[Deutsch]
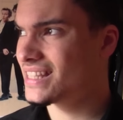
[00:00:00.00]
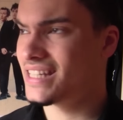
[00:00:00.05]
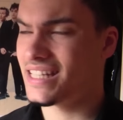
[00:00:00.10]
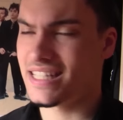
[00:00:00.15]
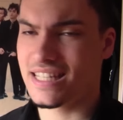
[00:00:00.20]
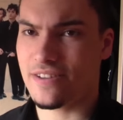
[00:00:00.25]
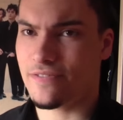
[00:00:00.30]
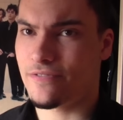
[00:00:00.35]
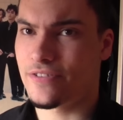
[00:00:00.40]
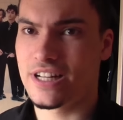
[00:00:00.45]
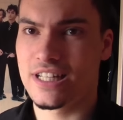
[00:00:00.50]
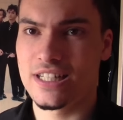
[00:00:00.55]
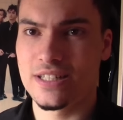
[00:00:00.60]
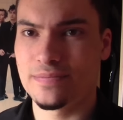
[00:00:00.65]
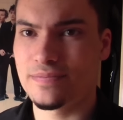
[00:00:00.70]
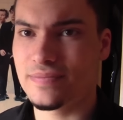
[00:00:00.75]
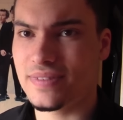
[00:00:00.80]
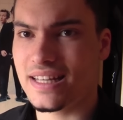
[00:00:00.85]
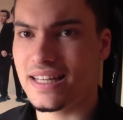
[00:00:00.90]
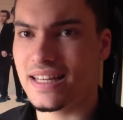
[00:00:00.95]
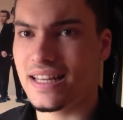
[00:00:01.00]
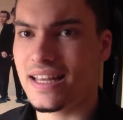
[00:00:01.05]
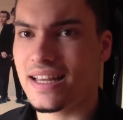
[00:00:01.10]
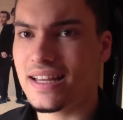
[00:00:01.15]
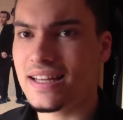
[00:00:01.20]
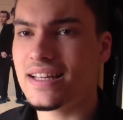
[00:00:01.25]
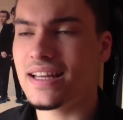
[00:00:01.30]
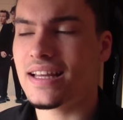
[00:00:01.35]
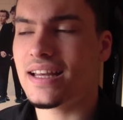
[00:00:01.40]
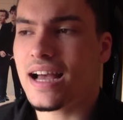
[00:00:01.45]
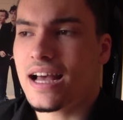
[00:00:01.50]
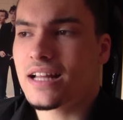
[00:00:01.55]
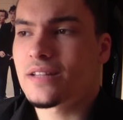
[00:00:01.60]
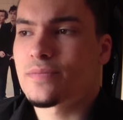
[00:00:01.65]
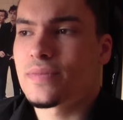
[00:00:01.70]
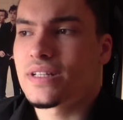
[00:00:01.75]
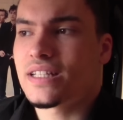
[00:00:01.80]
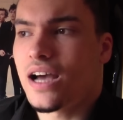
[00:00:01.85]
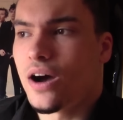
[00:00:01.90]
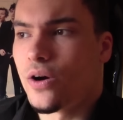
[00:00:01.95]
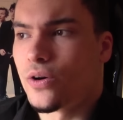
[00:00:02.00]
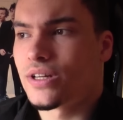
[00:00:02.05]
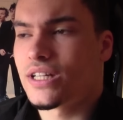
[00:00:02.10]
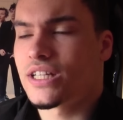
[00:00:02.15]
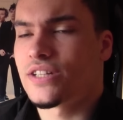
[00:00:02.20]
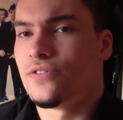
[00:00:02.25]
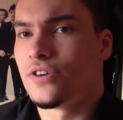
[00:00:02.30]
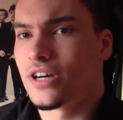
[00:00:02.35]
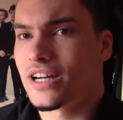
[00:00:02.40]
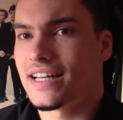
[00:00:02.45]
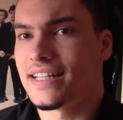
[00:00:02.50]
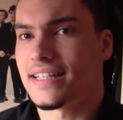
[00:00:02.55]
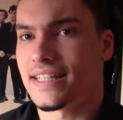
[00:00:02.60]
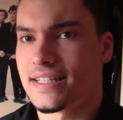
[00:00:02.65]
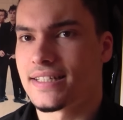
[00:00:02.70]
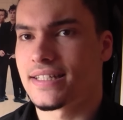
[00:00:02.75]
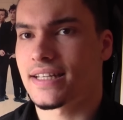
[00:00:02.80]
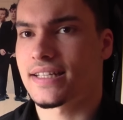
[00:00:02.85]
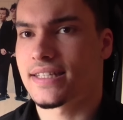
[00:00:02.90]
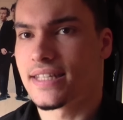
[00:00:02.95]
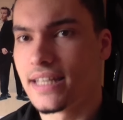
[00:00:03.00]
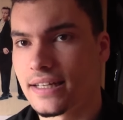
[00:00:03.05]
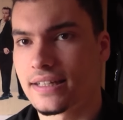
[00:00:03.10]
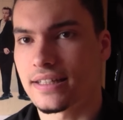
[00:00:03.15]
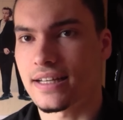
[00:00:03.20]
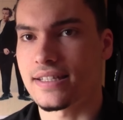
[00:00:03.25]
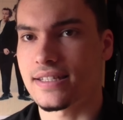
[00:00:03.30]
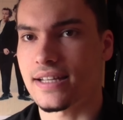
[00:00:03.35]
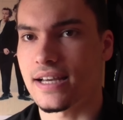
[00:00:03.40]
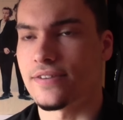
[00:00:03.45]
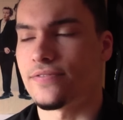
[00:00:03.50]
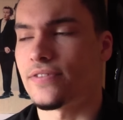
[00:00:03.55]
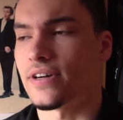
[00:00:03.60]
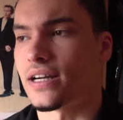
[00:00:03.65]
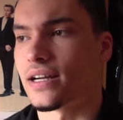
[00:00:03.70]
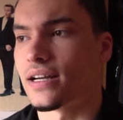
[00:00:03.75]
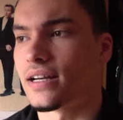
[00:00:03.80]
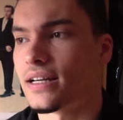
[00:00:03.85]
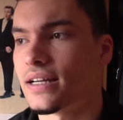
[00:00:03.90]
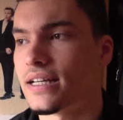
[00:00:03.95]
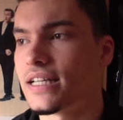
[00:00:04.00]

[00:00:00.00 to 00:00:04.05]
dieser Film hat mich auch nicht wirklich interessiert, ganz einfach.